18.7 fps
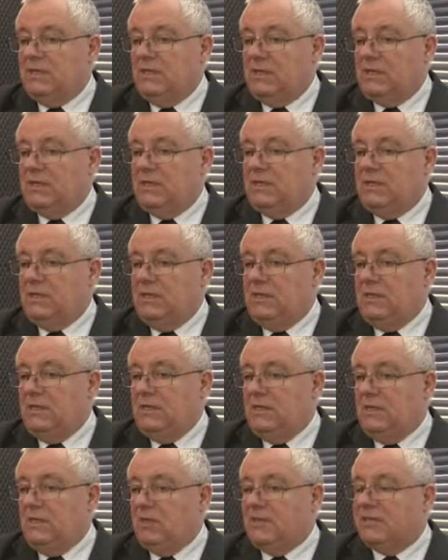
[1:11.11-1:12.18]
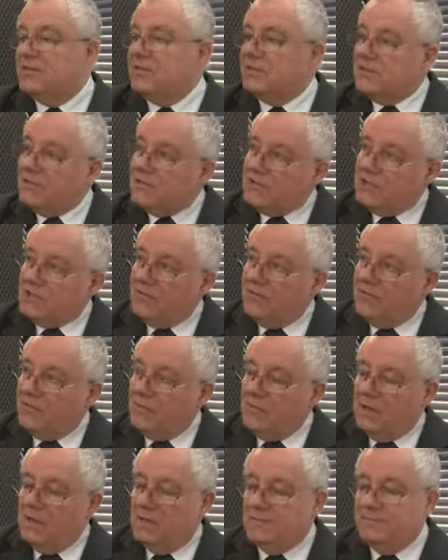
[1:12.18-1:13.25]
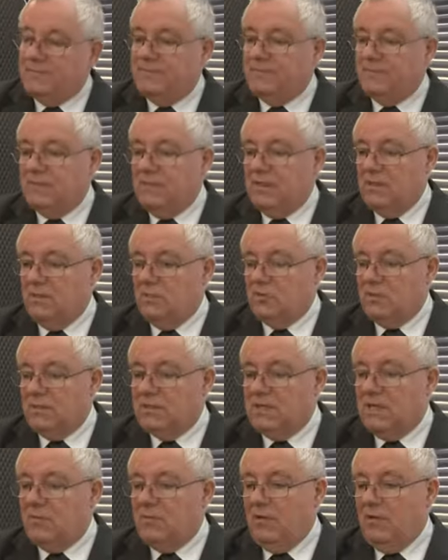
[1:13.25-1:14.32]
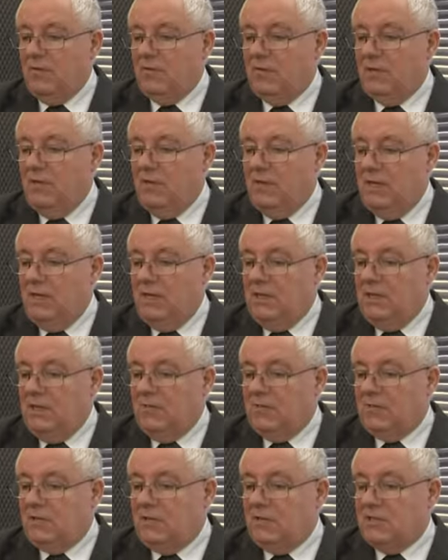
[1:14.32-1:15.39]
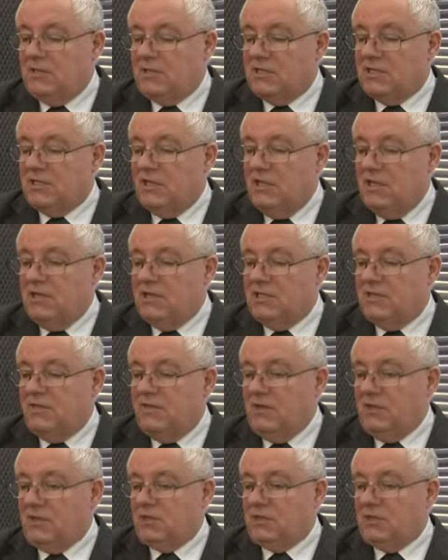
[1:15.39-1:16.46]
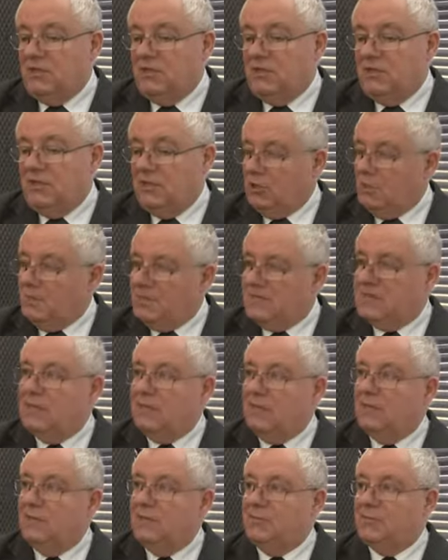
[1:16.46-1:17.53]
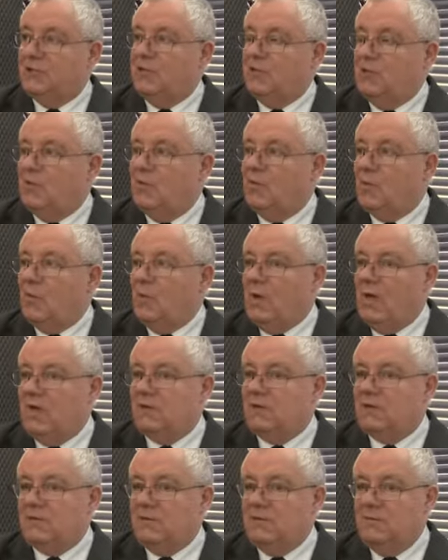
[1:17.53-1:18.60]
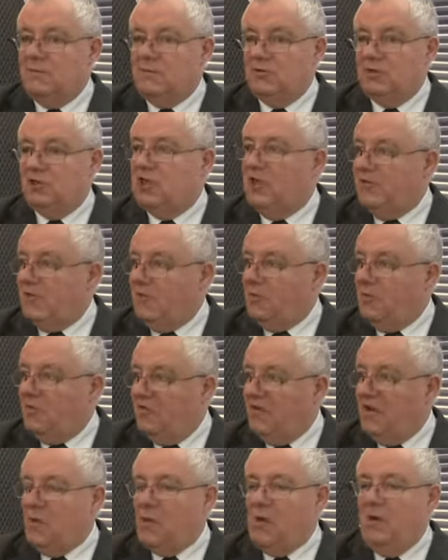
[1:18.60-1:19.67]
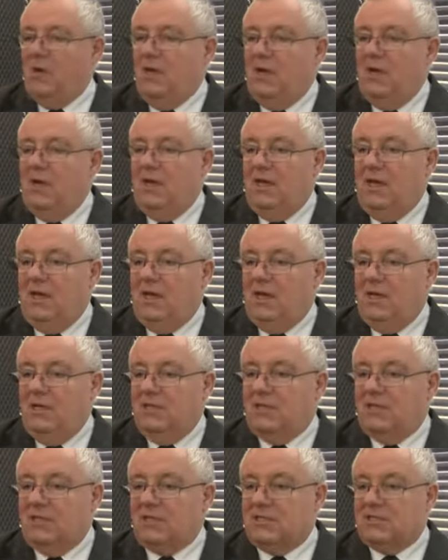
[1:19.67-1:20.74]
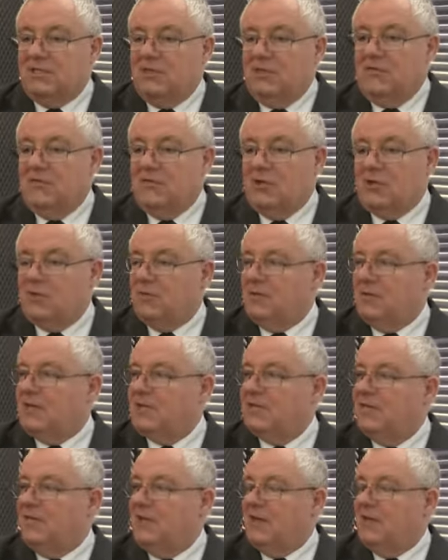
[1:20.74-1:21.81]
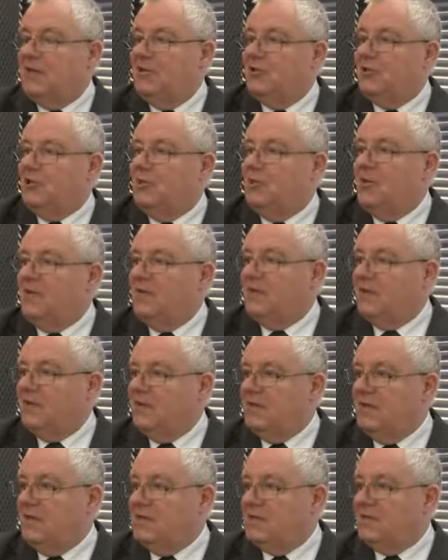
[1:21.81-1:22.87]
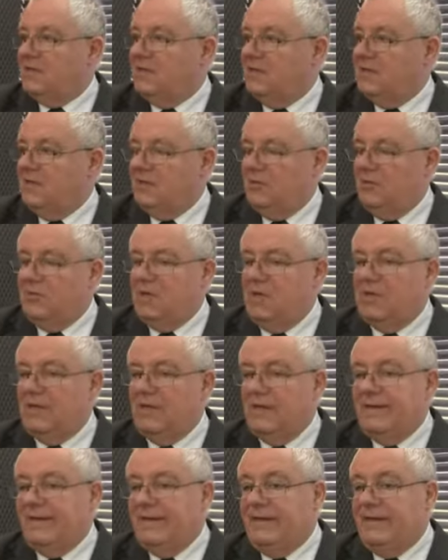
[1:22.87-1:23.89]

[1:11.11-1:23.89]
Taki okres rozliczeniowy ma Urząd Skarbowy i wtedy to zasilanie jest większe. Natomiast na przednówku, jak to drzewiej bywało, a także w gospodarstwach domowych jest bieda.